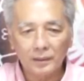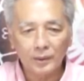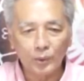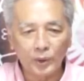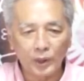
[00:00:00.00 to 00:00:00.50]

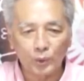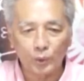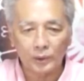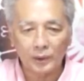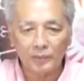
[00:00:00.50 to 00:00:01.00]
อยู่ในจุ
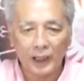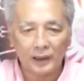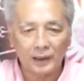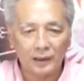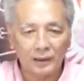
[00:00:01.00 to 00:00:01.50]
ดตำแหน่ง
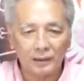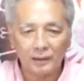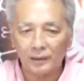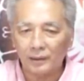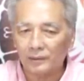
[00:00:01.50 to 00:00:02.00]
ที่
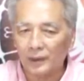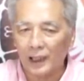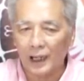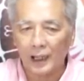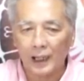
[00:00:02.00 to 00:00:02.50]
ส
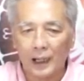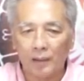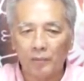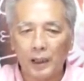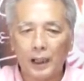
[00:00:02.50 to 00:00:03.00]
ง่างา
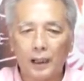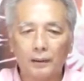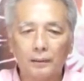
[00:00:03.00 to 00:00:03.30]
มมาก